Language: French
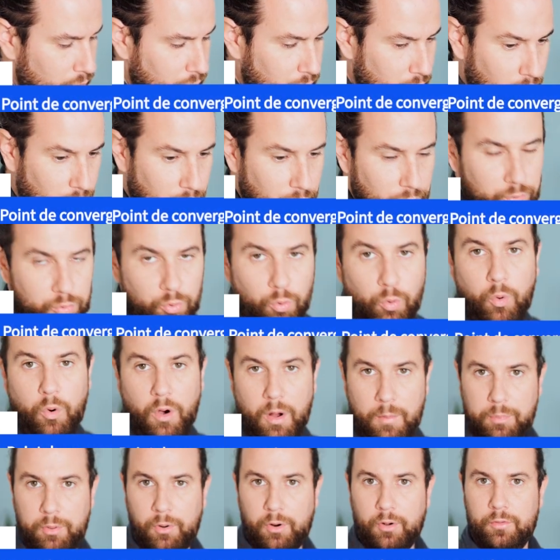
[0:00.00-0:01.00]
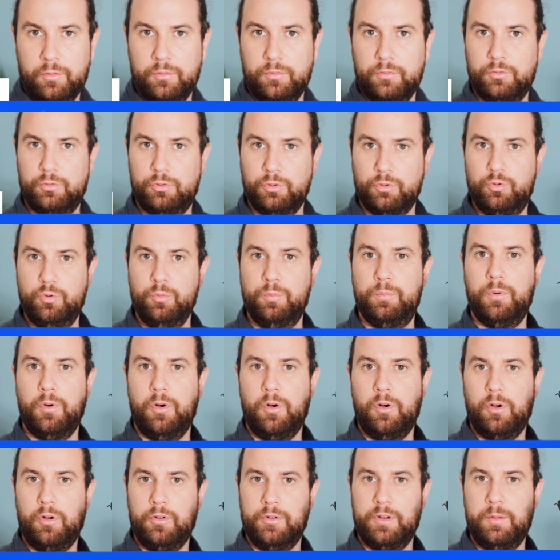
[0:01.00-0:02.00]
nos trois plans se coupent
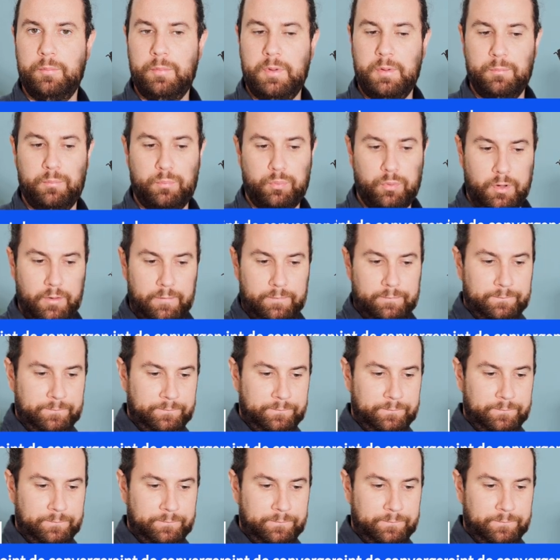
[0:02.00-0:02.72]
en un même point.